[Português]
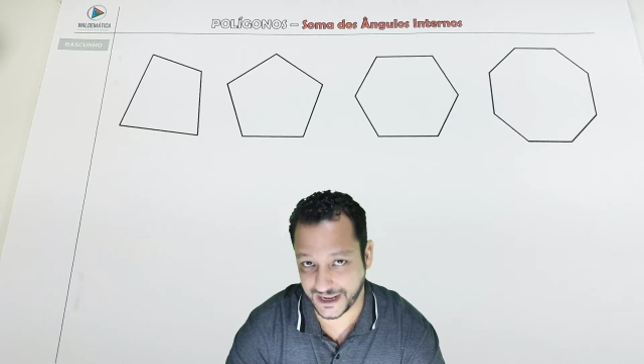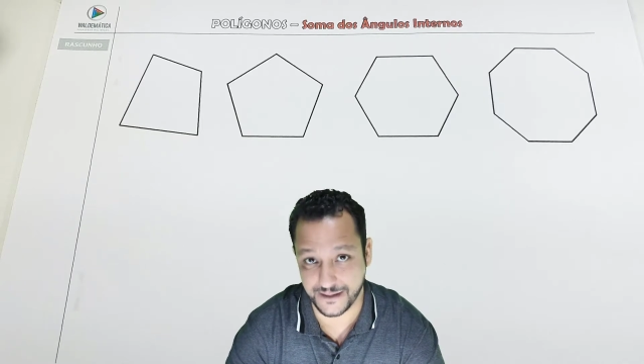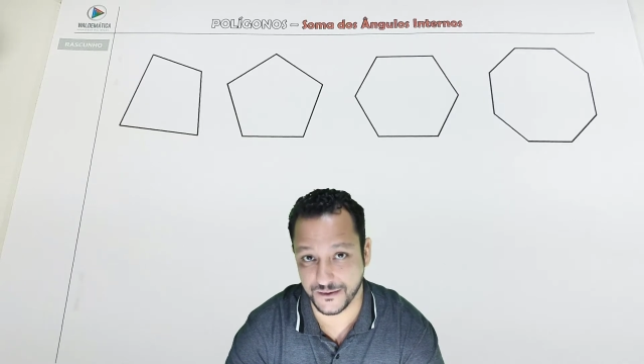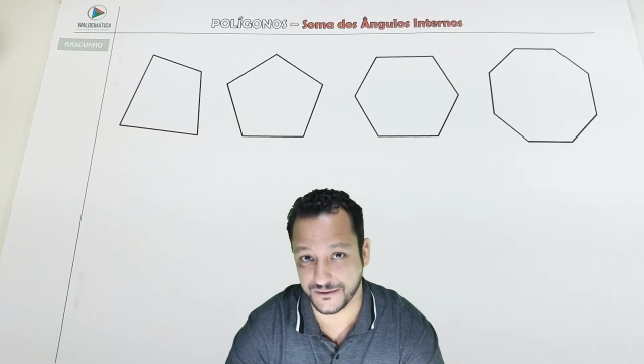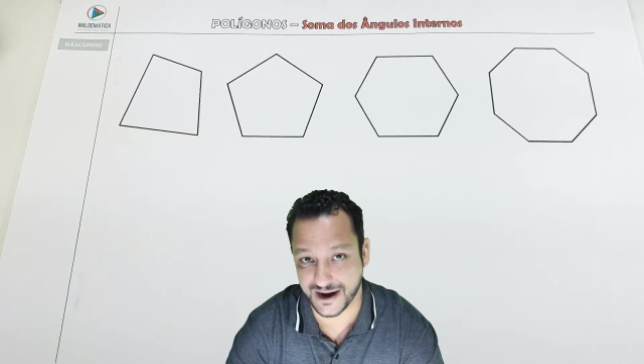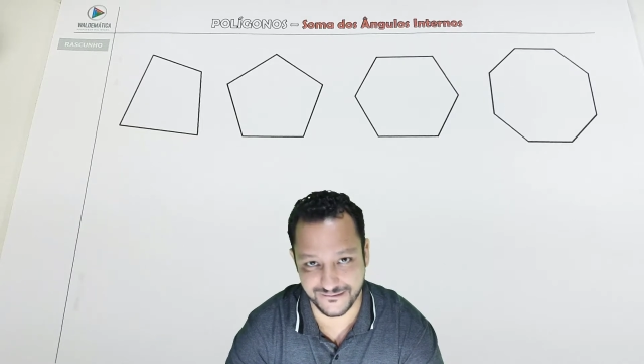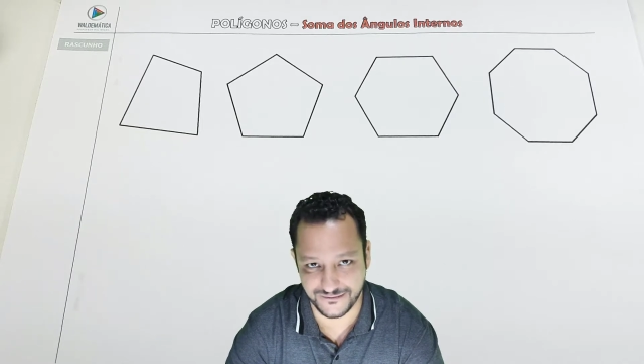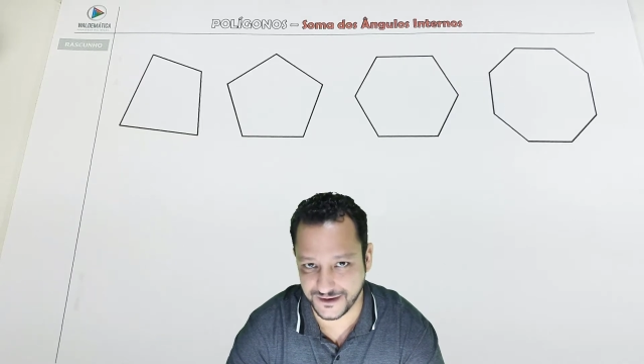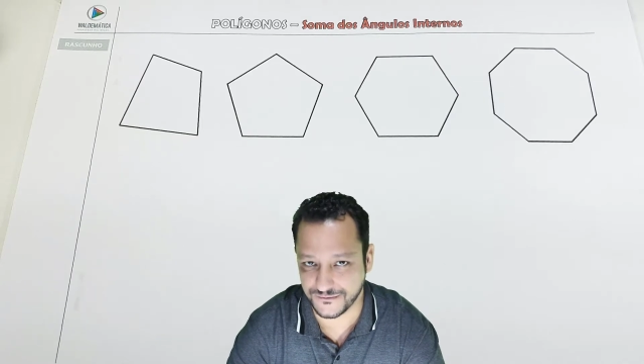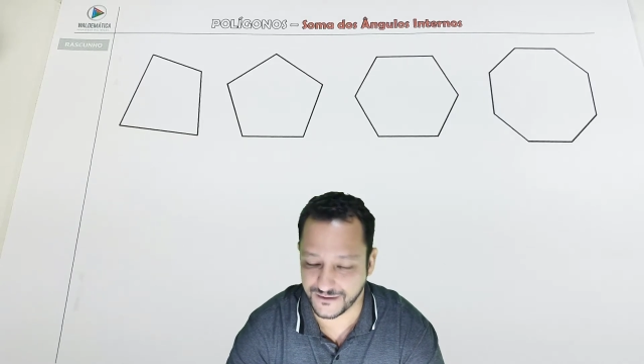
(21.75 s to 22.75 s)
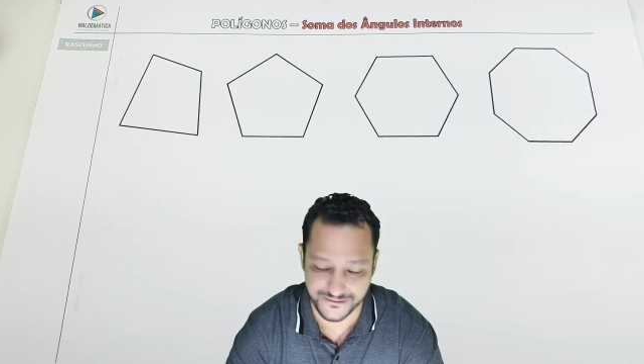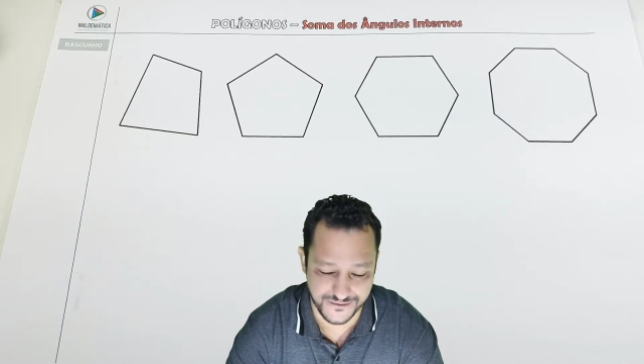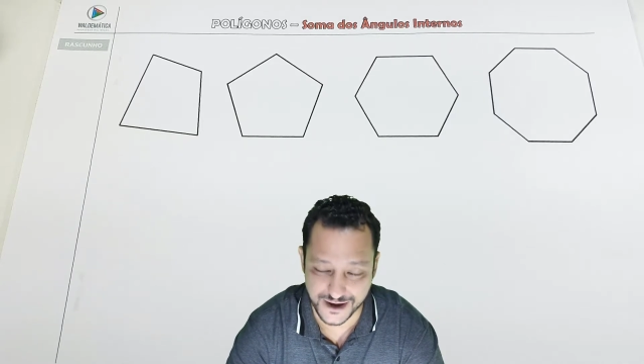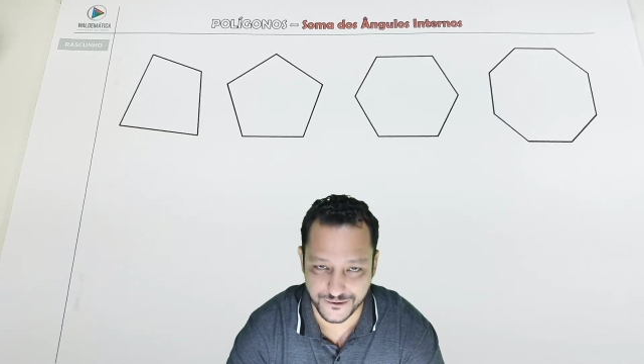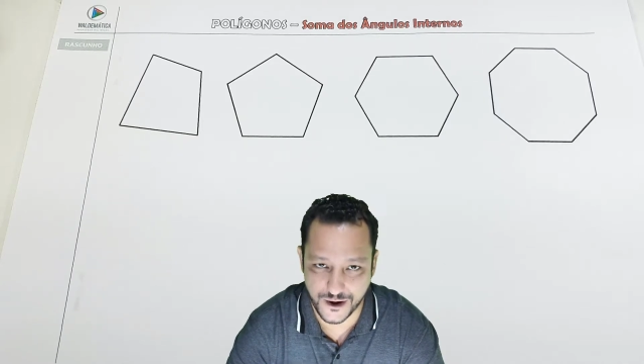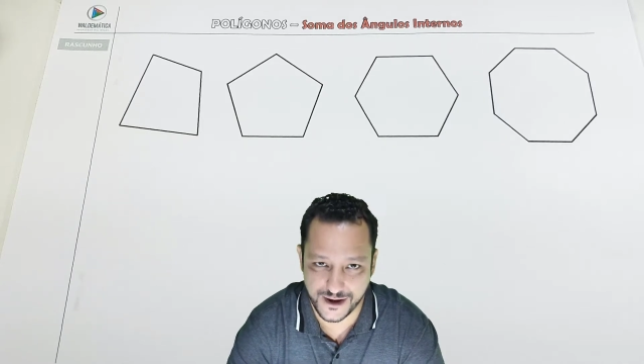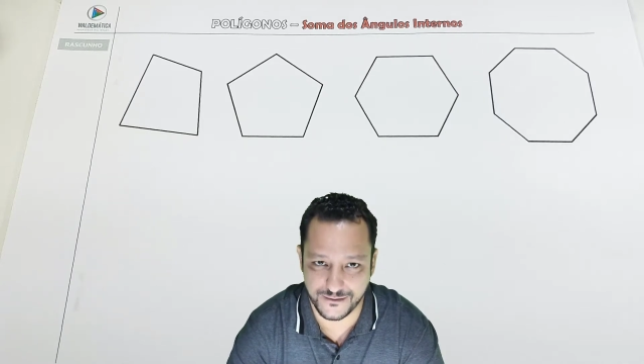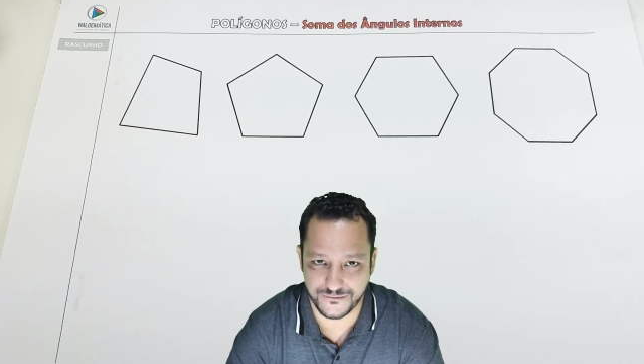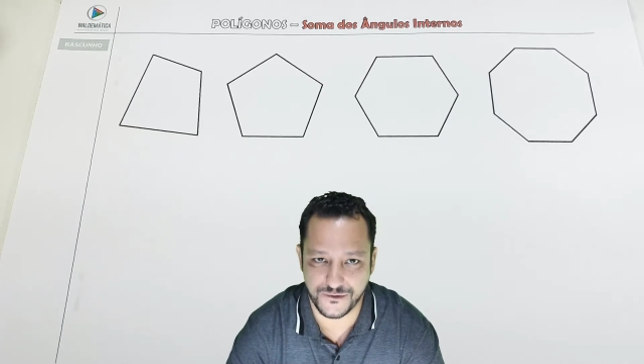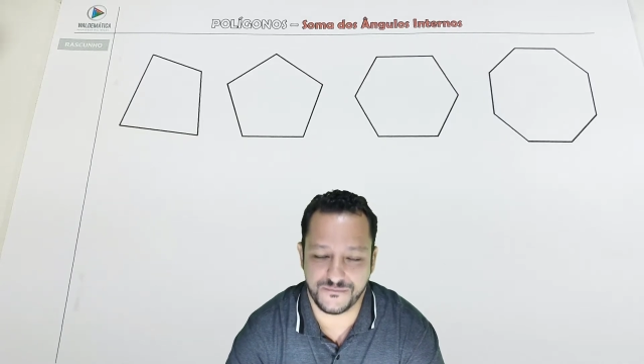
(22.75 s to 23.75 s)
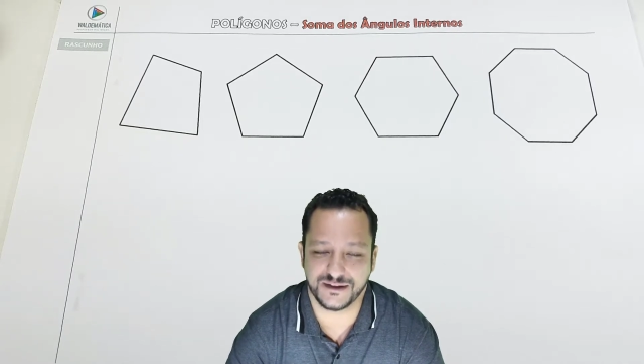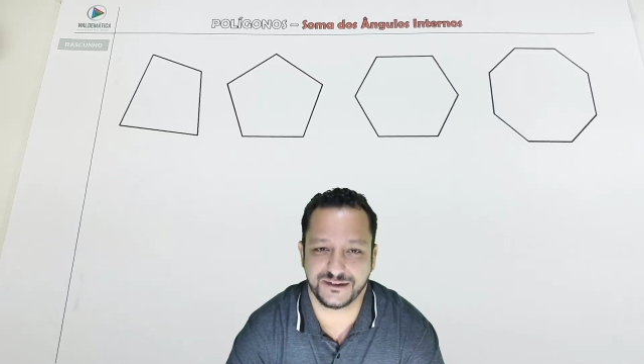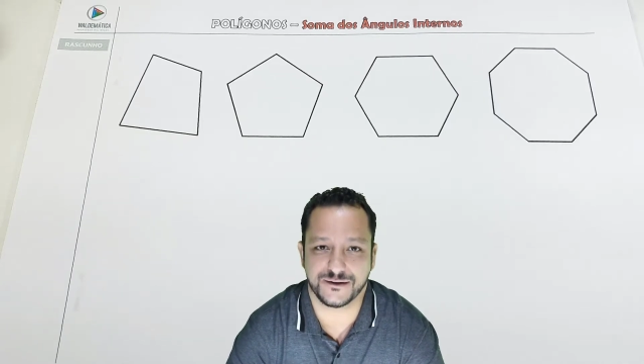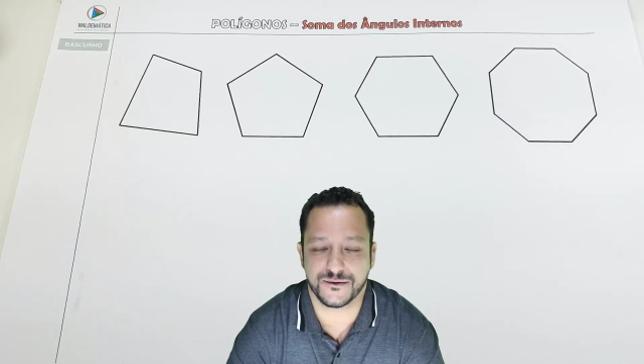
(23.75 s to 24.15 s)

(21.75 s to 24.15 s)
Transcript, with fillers: Quem nunca viu, vai ver agora. Eu vou fazer